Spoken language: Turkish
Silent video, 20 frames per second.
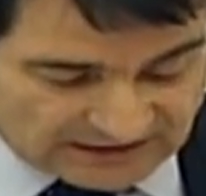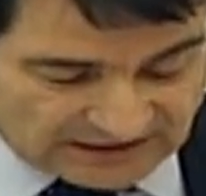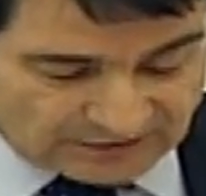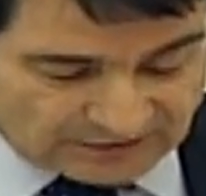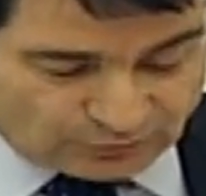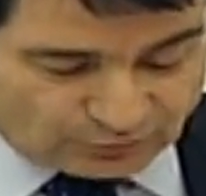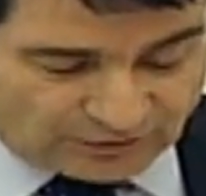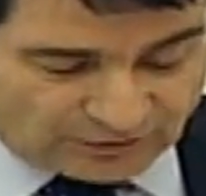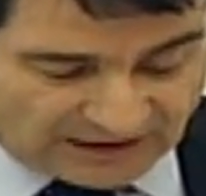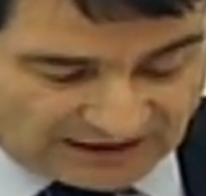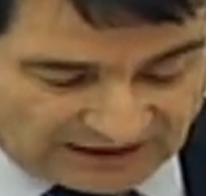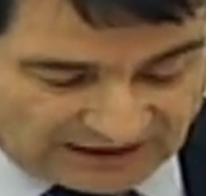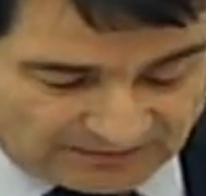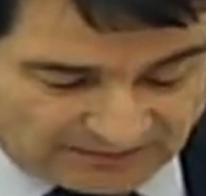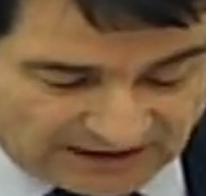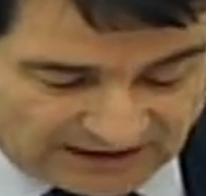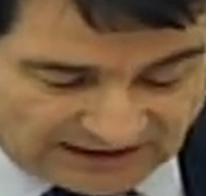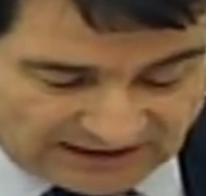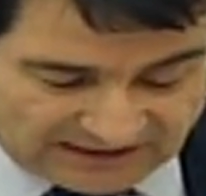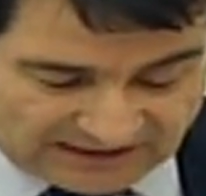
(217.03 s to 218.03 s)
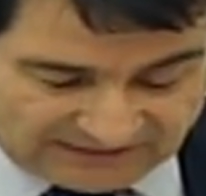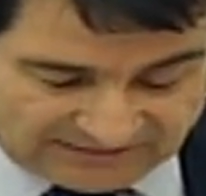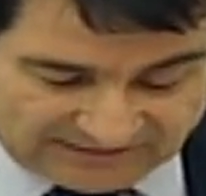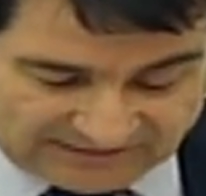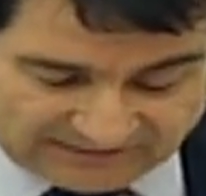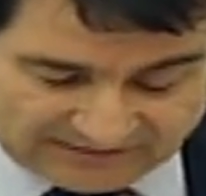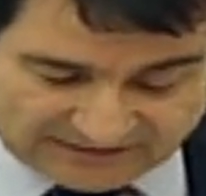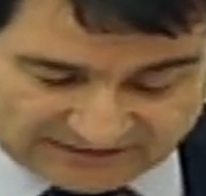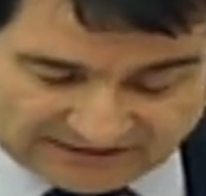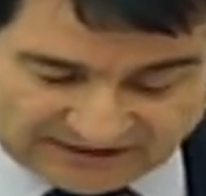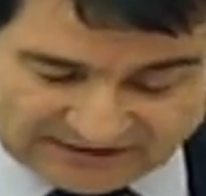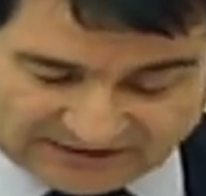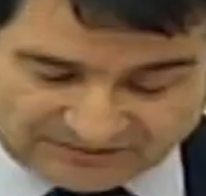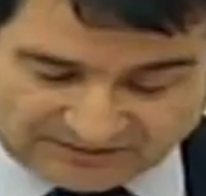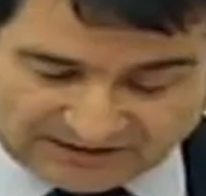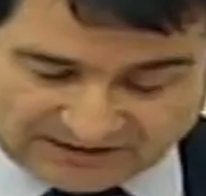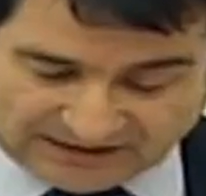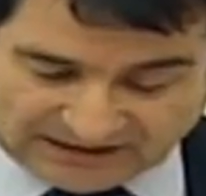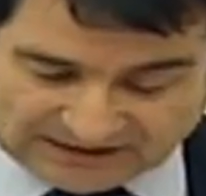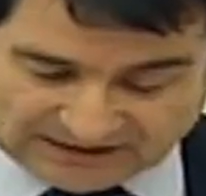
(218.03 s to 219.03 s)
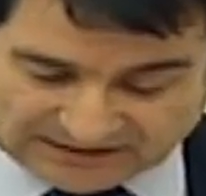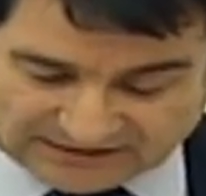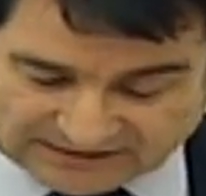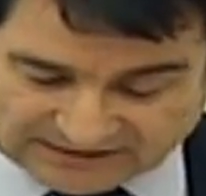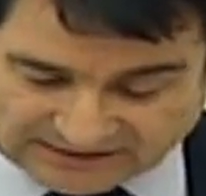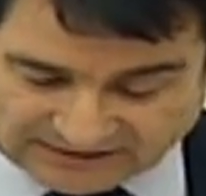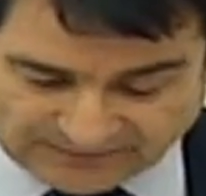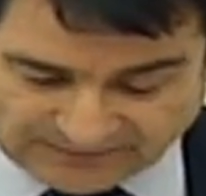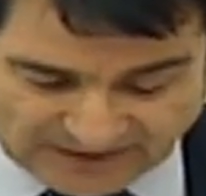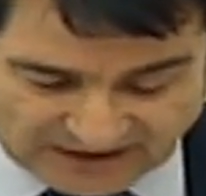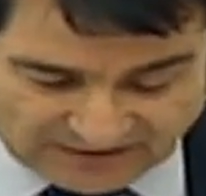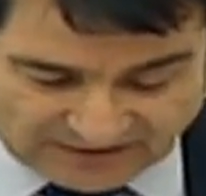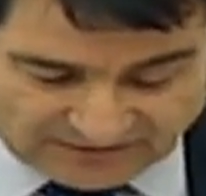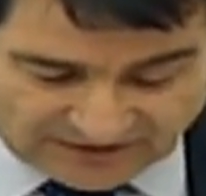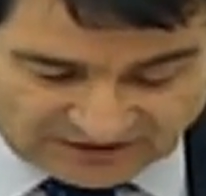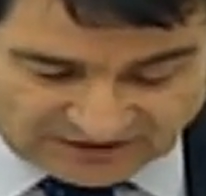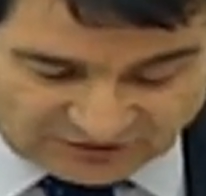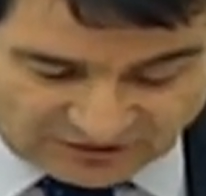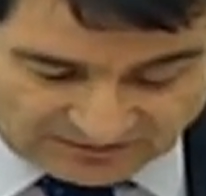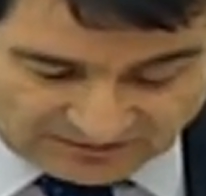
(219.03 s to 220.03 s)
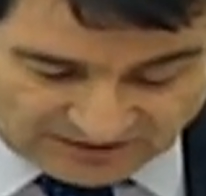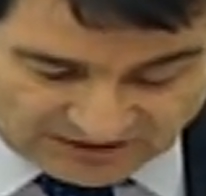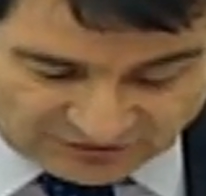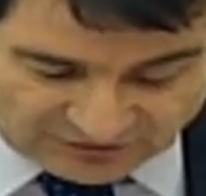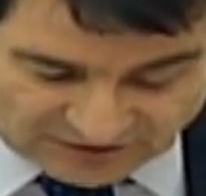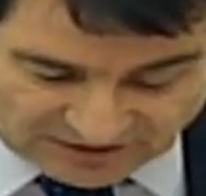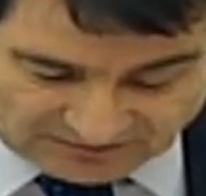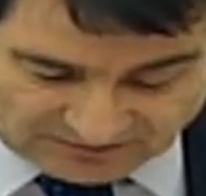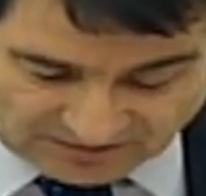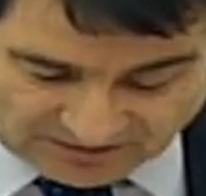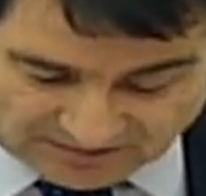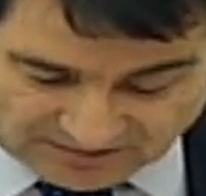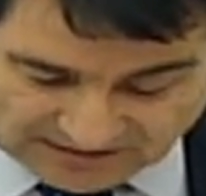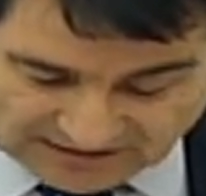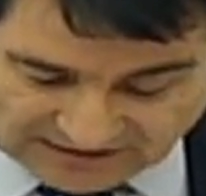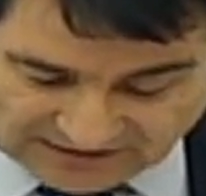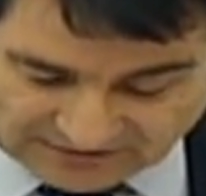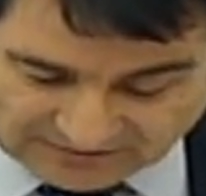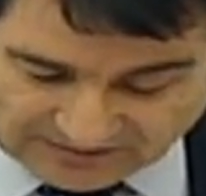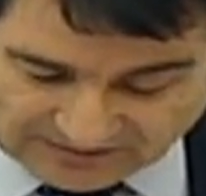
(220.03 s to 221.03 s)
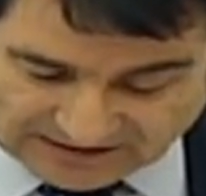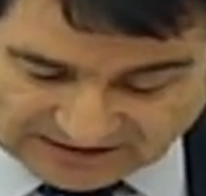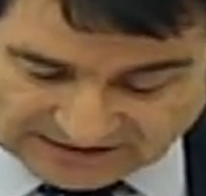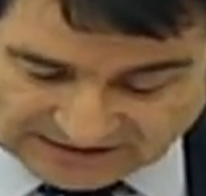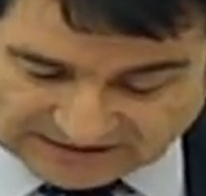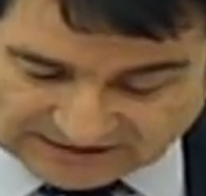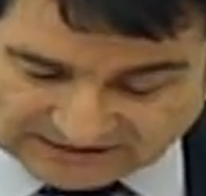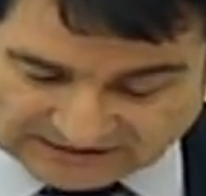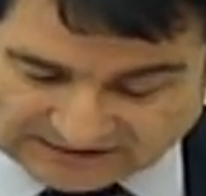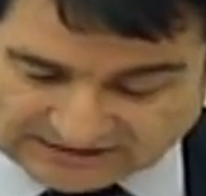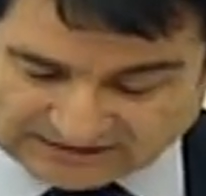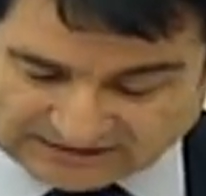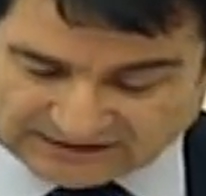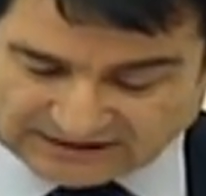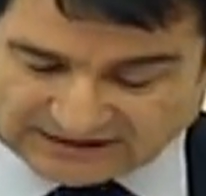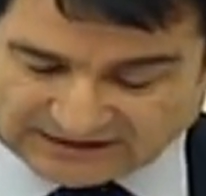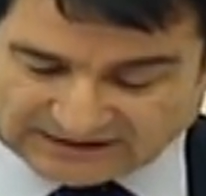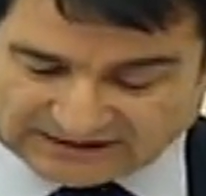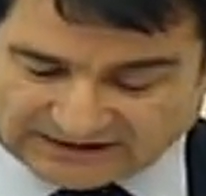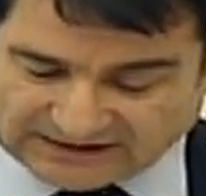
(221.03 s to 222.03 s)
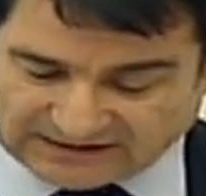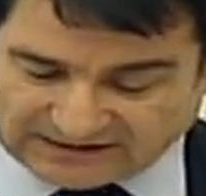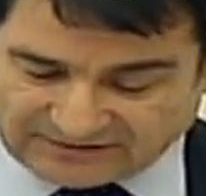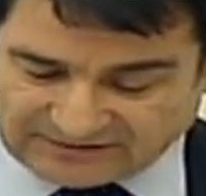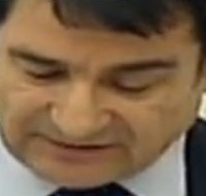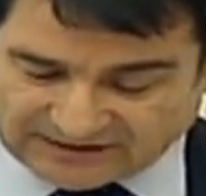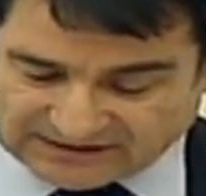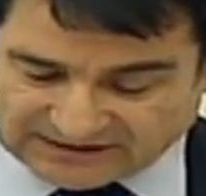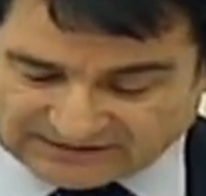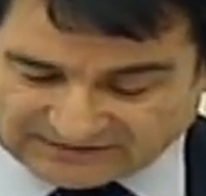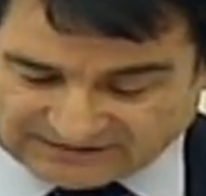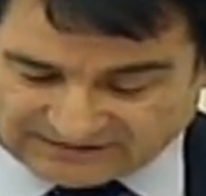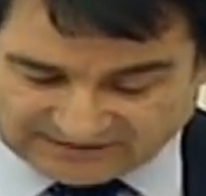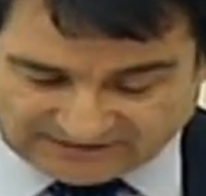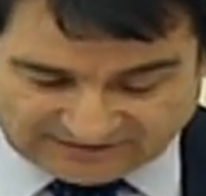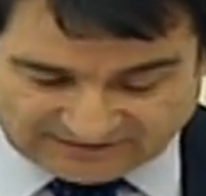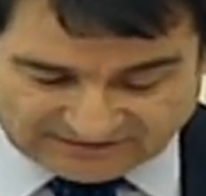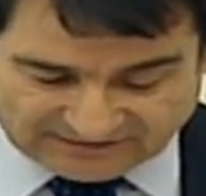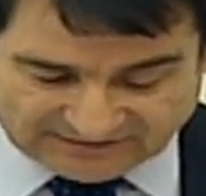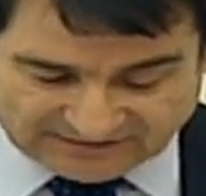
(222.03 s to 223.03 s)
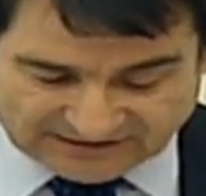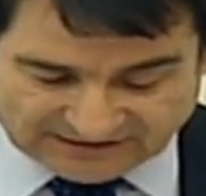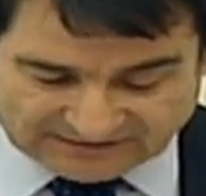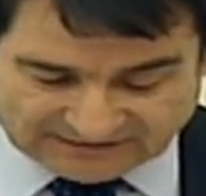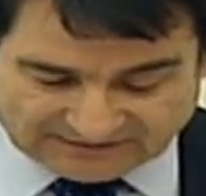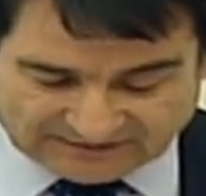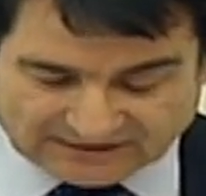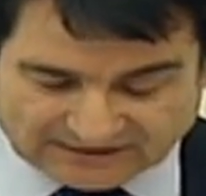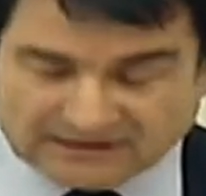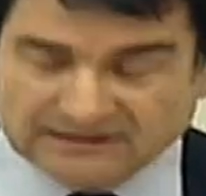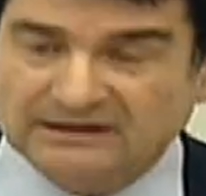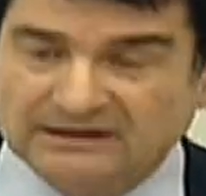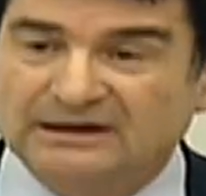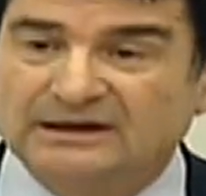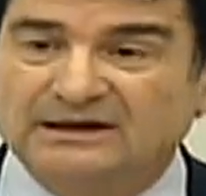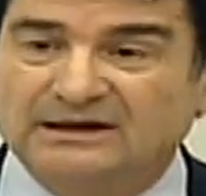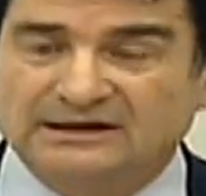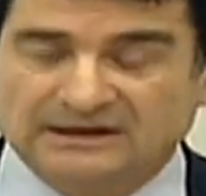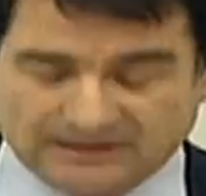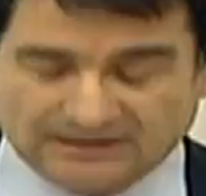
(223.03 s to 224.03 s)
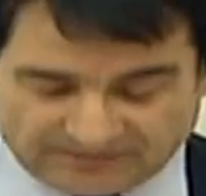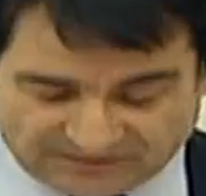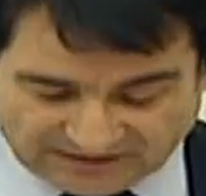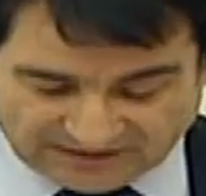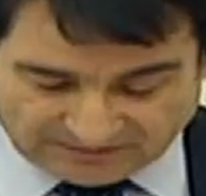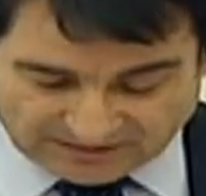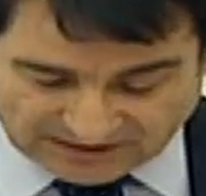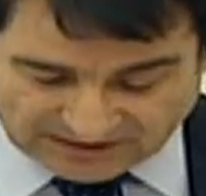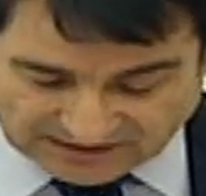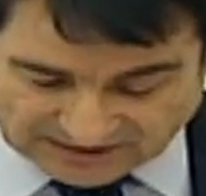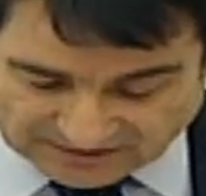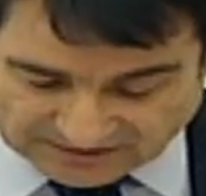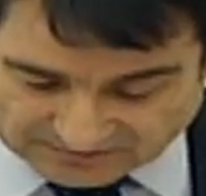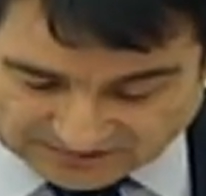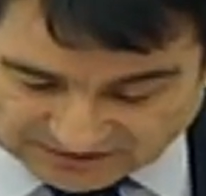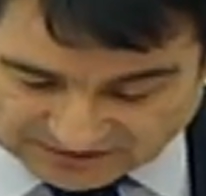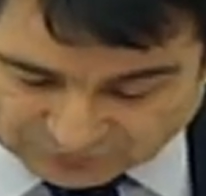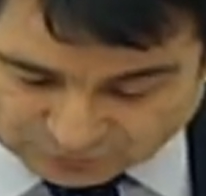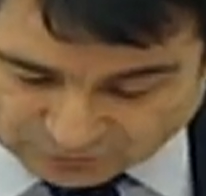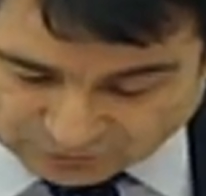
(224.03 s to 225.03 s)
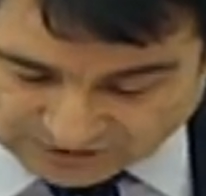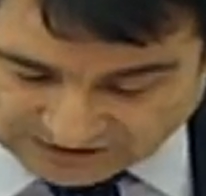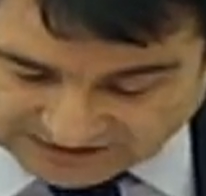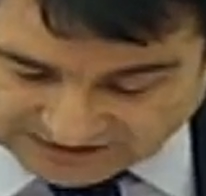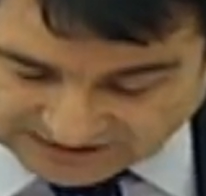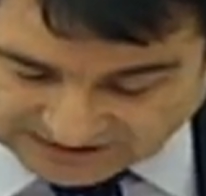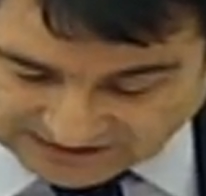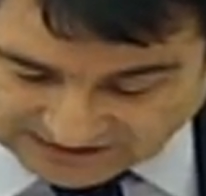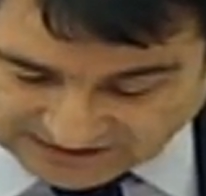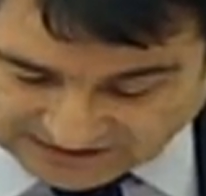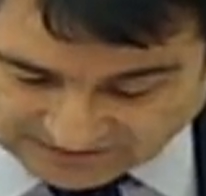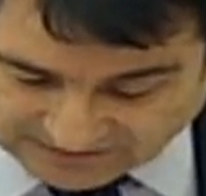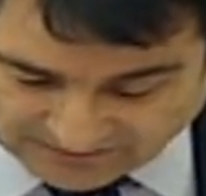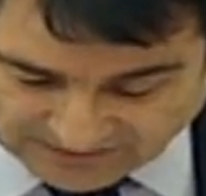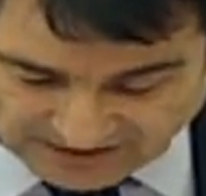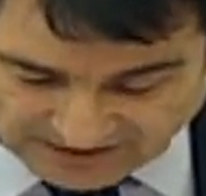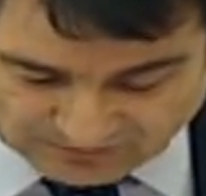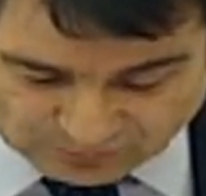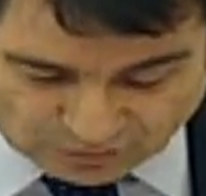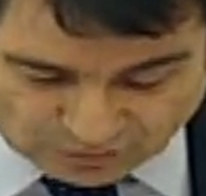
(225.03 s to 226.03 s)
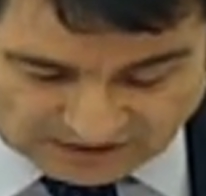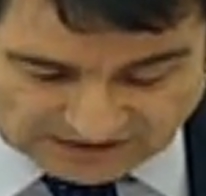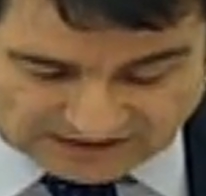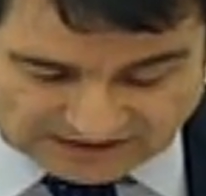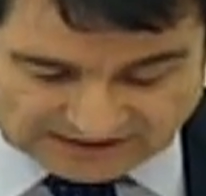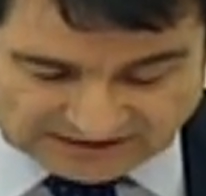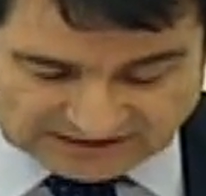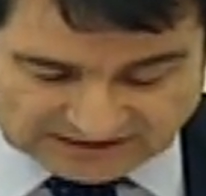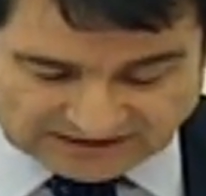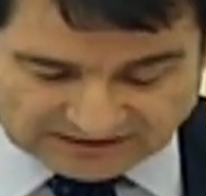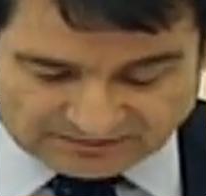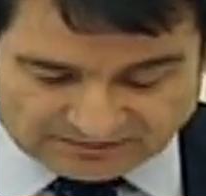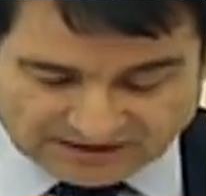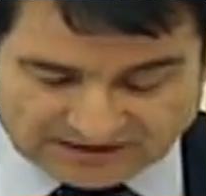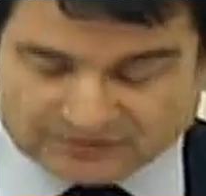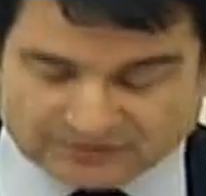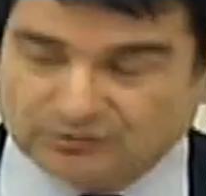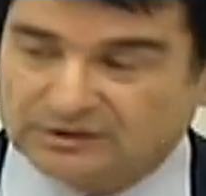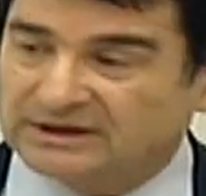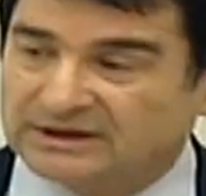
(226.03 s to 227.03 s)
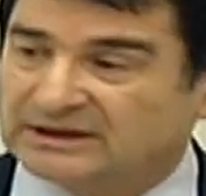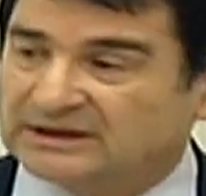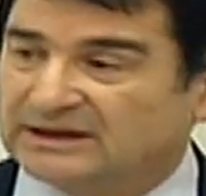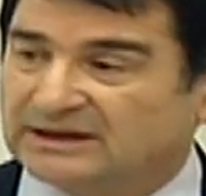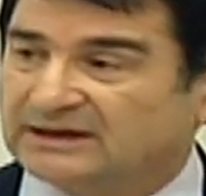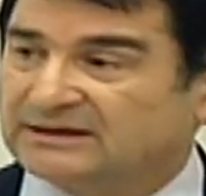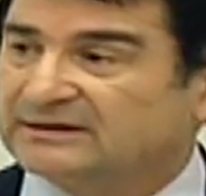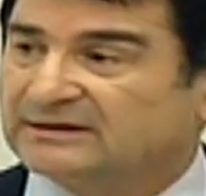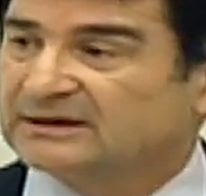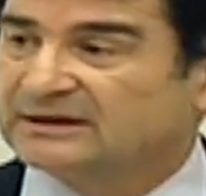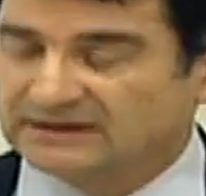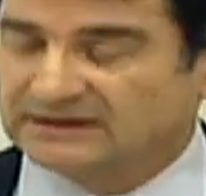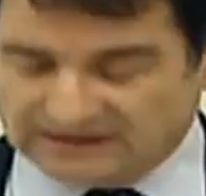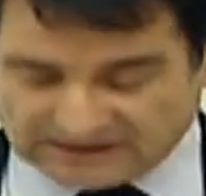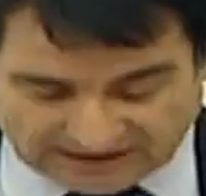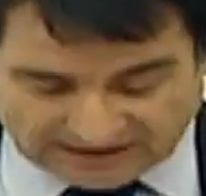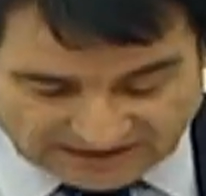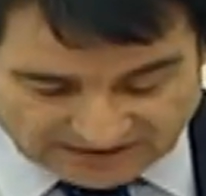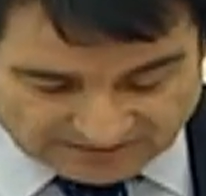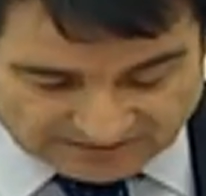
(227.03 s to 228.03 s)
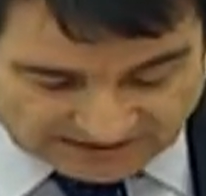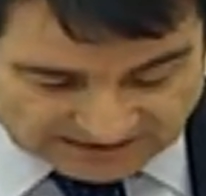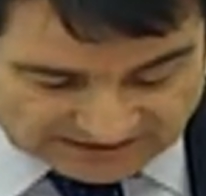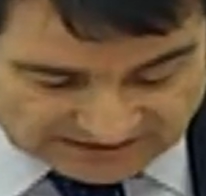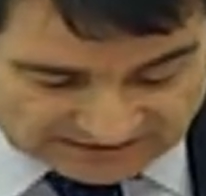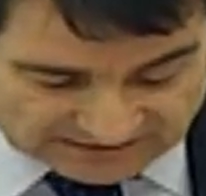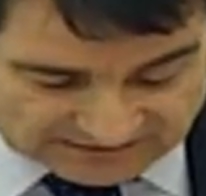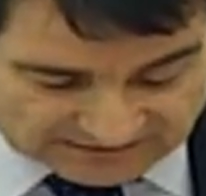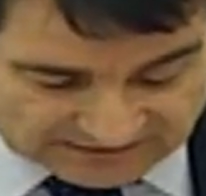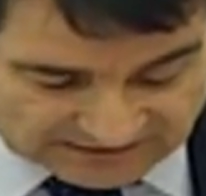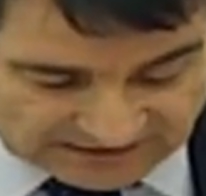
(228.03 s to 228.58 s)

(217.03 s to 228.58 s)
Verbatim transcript: Düzenleme ile işsizlik tazminatı ve işe başlatmama tazminatları gelir vergisi istisnasının kapsamına alınmak suretiyle bu alandaki mağduriyetler giderilmektedir.